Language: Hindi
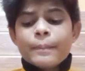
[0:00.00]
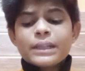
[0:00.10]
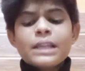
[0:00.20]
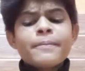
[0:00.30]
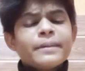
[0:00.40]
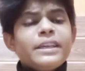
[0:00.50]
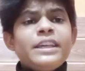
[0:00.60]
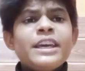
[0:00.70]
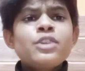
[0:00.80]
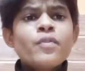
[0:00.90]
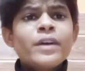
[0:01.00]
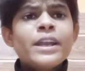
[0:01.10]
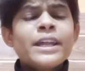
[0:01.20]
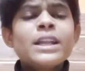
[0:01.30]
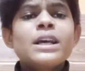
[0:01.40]
मतलब ये जो
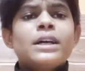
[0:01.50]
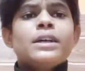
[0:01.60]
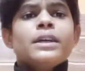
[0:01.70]
word है ना